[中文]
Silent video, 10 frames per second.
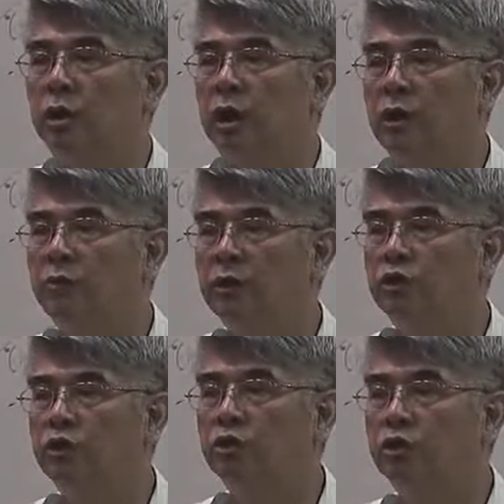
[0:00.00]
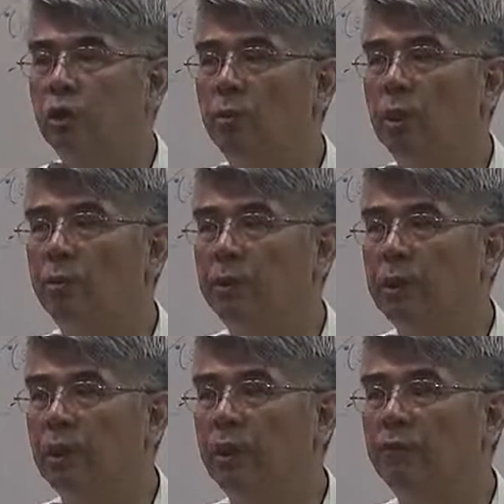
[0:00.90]
leverage 有没有
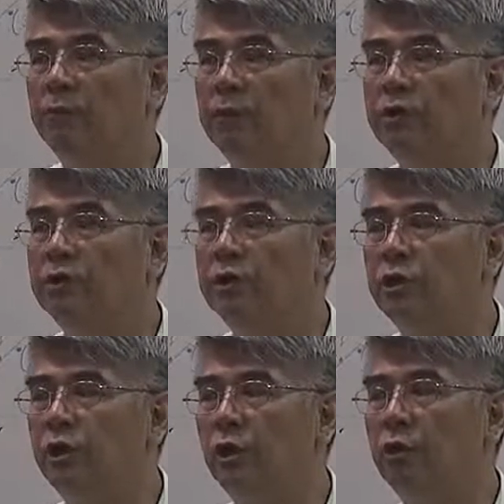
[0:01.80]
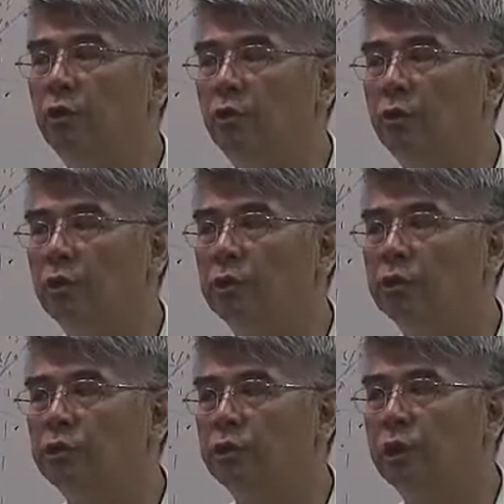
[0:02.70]
比 n 分之六或
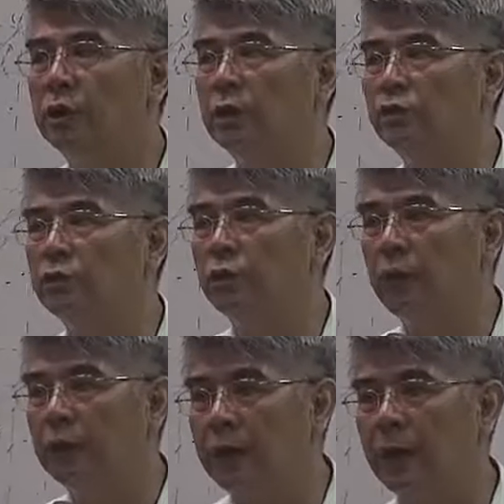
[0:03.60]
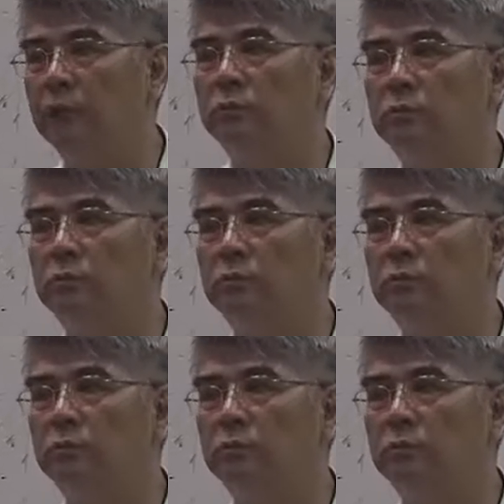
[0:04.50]
者是零点九九还大，